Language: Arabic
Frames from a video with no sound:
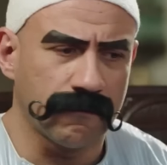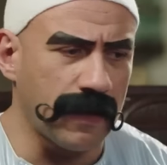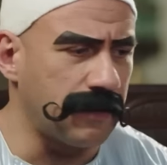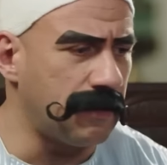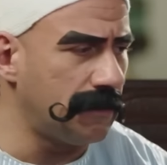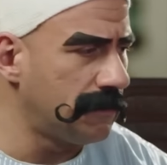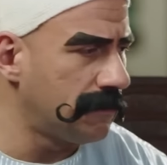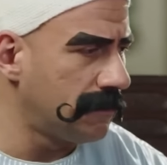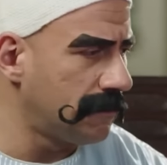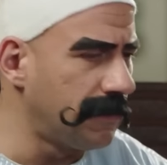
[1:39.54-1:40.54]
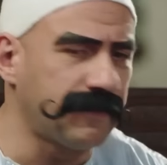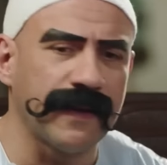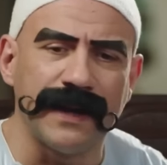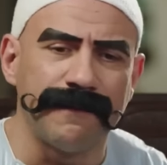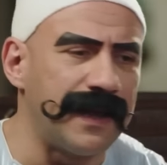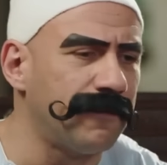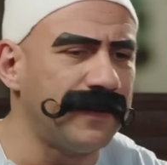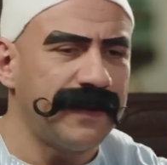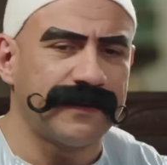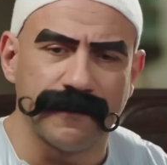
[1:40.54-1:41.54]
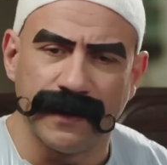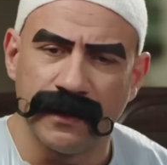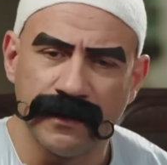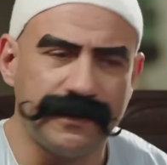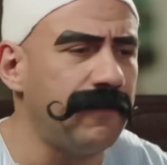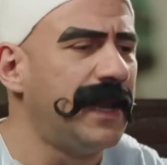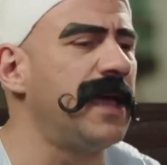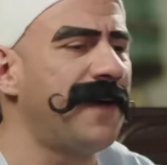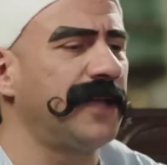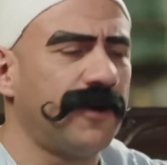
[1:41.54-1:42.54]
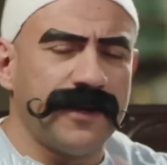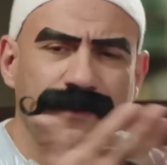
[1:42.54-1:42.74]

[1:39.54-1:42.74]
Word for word: ايه ده؟ بنت غلبانة ومتيتمة تعمل ايه مع دوني